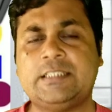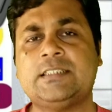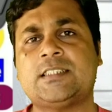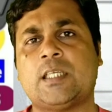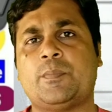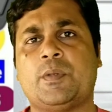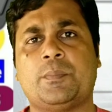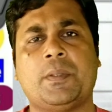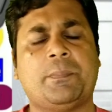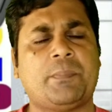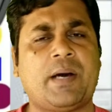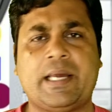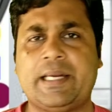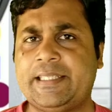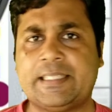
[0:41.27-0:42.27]
इन सभी में
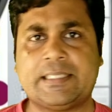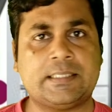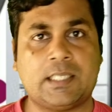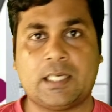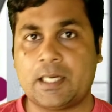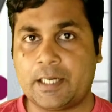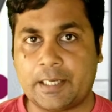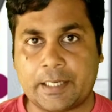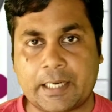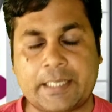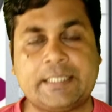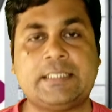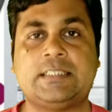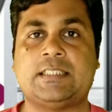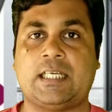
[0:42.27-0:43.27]
पानी अंदर
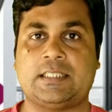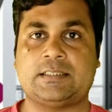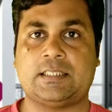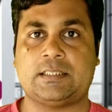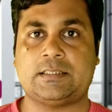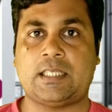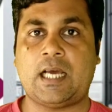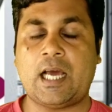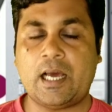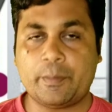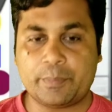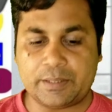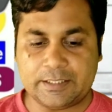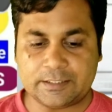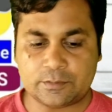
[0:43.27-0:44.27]
नहीं जा सकता
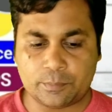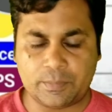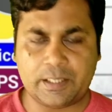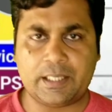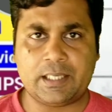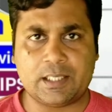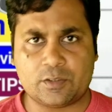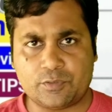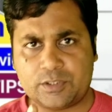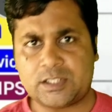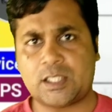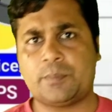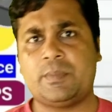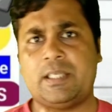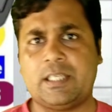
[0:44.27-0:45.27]
अब इसमें
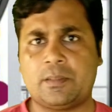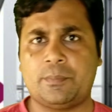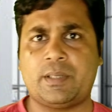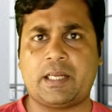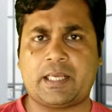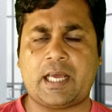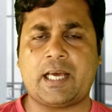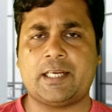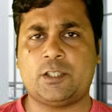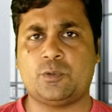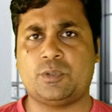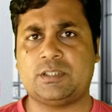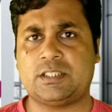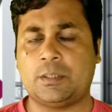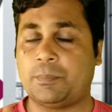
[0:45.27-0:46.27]
हिकविज़न में एक मेरा कहानी
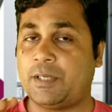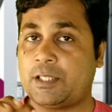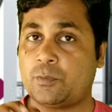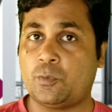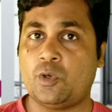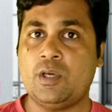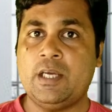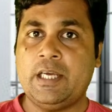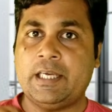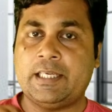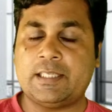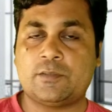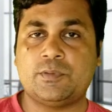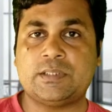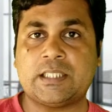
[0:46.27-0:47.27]
हुई थी बट वो
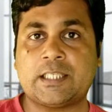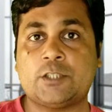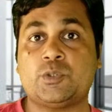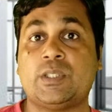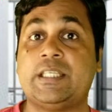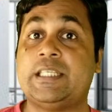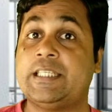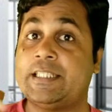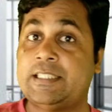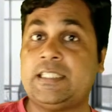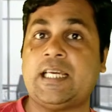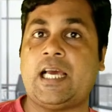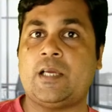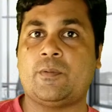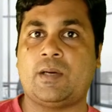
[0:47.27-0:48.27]
हिकविज़न का जो ए डी
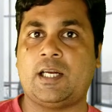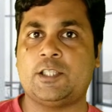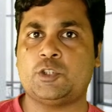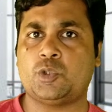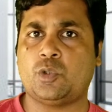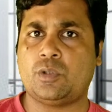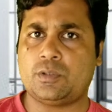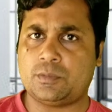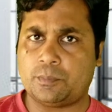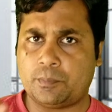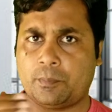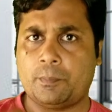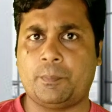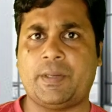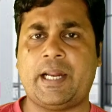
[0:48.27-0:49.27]
आई वाला जो
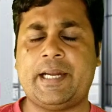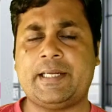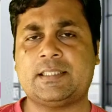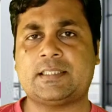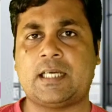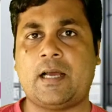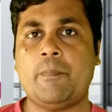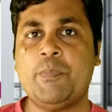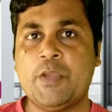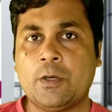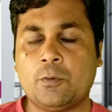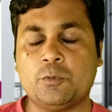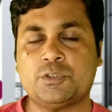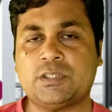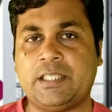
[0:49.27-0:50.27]
ब्रांड था था
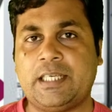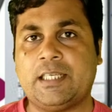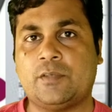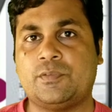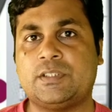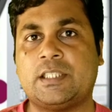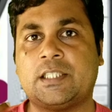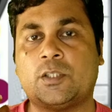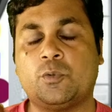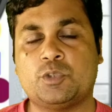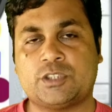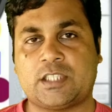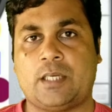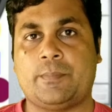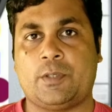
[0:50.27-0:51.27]
उसने एक विजन के
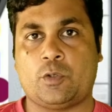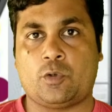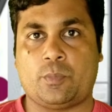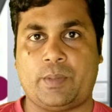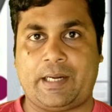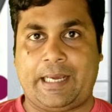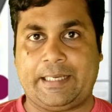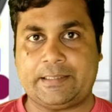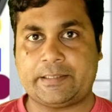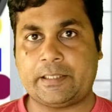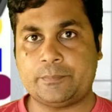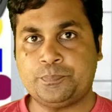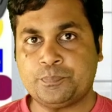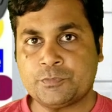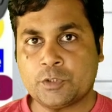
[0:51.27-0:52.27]
उस कैमरे को बनाया था